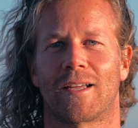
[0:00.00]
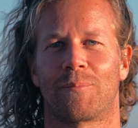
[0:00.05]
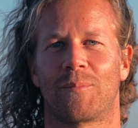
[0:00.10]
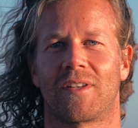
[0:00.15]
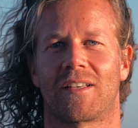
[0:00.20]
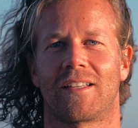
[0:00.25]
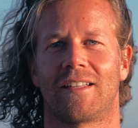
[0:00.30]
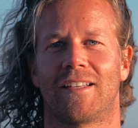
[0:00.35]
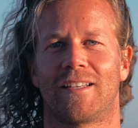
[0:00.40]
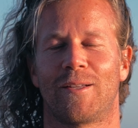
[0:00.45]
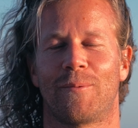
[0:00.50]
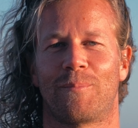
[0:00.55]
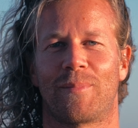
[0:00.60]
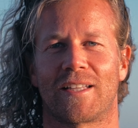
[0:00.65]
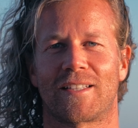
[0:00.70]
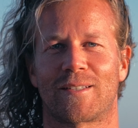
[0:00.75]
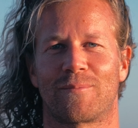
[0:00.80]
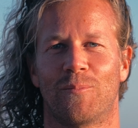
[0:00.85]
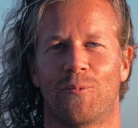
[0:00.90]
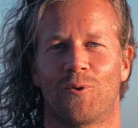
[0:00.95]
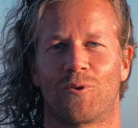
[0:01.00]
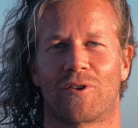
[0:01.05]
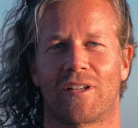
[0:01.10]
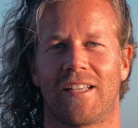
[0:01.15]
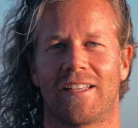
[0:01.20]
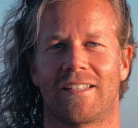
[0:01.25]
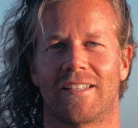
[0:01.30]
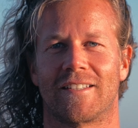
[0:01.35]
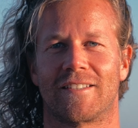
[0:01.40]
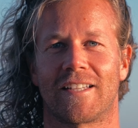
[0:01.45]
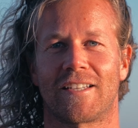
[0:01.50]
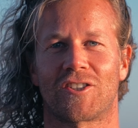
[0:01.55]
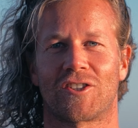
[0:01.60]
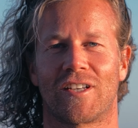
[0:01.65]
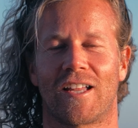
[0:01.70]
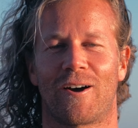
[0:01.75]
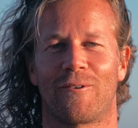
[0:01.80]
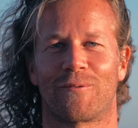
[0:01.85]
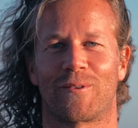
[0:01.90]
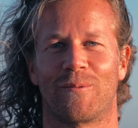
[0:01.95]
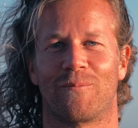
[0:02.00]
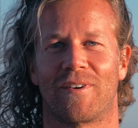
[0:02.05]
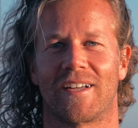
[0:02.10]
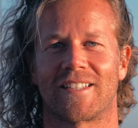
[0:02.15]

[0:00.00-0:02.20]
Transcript: damit ihr die bestmögliche Session auf dem